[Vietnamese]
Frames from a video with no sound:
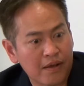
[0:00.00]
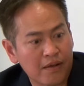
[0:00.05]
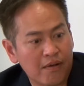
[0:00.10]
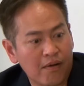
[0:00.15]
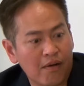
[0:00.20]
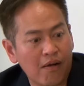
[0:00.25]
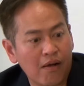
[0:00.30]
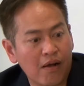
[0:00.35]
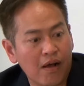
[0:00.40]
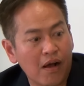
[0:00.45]

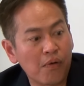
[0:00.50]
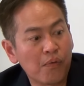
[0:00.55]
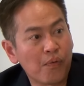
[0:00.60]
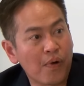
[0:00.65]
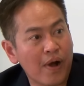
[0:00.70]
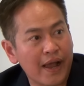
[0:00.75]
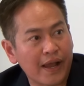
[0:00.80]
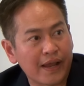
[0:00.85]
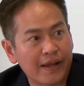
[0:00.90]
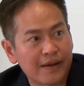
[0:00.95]
còn ở
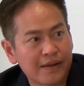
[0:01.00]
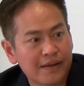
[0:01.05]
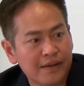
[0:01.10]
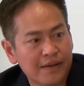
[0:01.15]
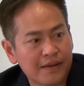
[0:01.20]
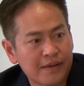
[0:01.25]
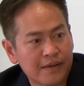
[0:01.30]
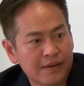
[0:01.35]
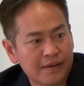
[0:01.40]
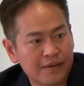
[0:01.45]
ngoài đó
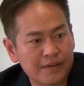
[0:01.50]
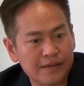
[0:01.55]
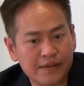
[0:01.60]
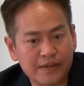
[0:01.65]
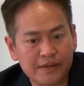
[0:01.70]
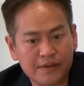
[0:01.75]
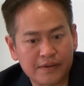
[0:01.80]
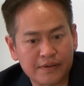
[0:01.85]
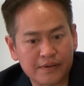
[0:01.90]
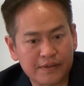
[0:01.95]

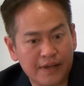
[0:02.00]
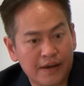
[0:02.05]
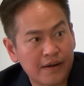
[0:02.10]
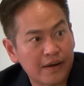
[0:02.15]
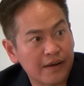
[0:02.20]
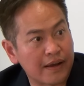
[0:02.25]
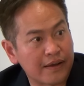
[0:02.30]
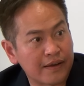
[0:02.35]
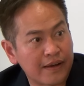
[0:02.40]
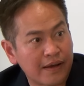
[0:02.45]
thì người ta
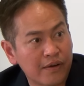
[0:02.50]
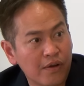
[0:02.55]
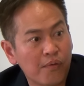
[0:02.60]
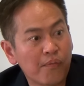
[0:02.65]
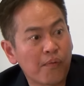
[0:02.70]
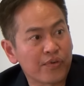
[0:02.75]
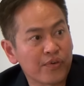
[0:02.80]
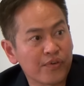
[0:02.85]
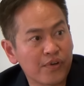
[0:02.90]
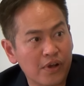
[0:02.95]
rất cạnh tranh có
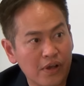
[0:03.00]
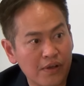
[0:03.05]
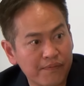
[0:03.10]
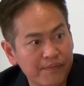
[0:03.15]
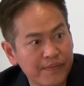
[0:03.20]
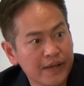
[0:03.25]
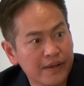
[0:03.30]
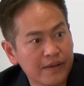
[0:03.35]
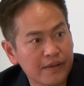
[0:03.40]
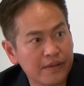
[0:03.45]
một số người kịp
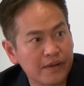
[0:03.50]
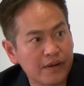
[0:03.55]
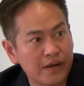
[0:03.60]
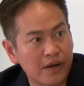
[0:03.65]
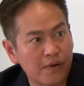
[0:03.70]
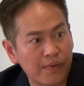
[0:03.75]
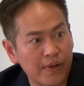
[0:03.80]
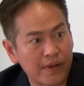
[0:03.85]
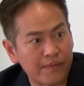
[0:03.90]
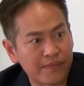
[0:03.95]
biết những người
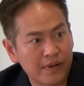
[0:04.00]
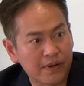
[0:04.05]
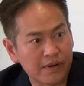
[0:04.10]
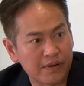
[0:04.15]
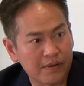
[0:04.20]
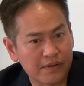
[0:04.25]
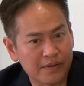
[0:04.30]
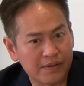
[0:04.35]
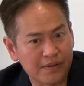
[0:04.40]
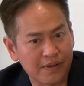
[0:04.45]
đồng nghiệp đó
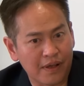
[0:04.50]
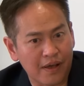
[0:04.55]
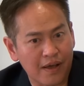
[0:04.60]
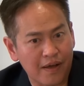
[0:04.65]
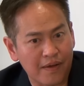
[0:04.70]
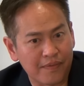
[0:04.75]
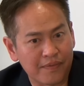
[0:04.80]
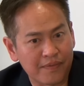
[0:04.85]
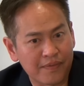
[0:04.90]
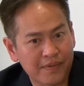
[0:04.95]

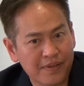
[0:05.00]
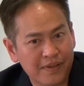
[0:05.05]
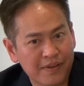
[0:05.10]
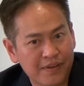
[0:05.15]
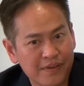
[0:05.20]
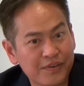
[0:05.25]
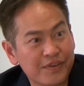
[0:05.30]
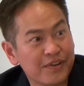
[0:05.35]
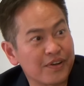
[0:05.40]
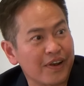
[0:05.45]
à,
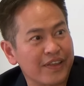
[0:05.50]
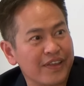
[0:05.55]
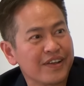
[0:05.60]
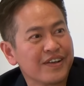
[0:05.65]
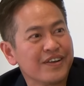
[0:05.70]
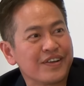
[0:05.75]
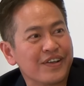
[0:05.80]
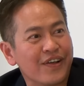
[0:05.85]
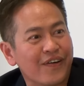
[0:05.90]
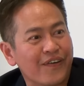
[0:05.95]
thường thường là
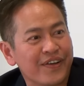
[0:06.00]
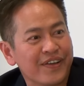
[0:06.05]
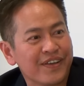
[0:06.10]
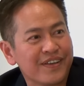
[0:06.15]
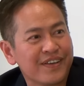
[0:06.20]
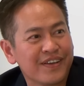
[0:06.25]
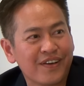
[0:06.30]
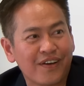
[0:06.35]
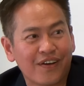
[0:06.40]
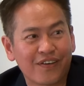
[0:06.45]
những người giỏi
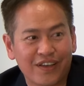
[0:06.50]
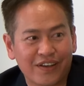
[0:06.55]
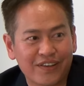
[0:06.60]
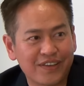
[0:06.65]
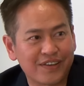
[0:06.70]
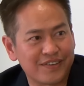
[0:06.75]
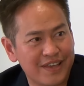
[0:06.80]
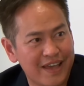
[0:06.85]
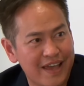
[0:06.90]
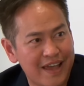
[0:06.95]
họ
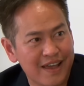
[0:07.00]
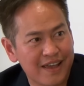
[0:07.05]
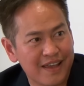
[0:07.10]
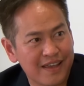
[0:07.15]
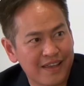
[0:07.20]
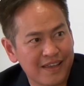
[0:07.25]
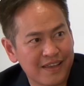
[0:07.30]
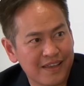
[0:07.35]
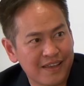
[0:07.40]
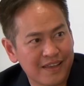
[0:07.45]
vẫn giữ giá
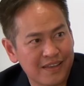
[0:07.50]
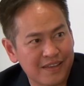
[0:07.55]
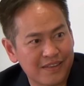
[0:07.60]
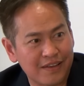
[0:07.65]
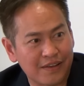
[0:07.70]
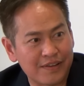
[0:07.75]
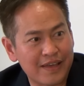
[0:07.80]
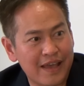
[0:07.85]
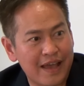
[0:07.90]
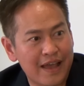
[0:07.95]

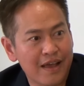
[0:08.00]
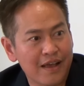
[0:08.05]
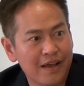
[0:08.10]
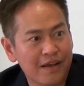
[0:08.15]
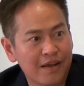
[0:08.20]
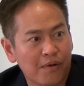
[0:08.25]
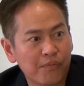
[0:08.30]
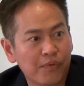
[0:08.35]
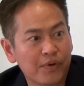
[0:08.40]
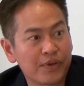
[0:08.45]
giữ giá
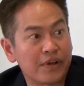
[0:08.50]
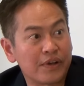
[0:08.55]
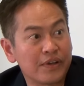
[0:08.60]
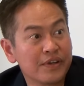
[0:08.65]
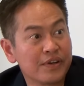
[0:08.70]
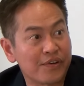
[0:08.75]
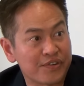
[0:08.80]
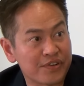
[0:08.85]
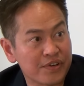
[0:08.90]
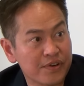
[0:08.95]
không có giữ
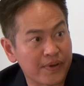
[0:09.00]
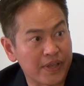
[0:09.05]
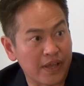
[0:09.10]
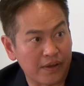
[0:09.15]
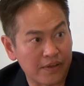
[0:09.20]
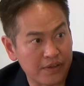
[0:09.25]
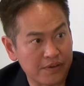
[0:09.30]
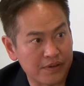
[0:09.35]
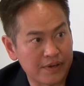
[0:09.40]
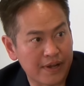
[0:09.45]
như hồi xưa mà
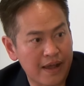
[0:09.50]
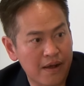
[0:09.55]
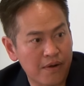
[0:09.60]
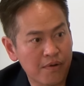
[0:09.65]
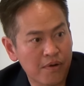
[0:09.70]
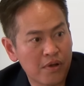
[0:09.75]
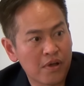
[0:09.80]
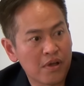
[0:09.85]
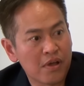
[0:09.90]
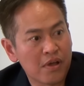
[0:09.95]
vẫn giữ cao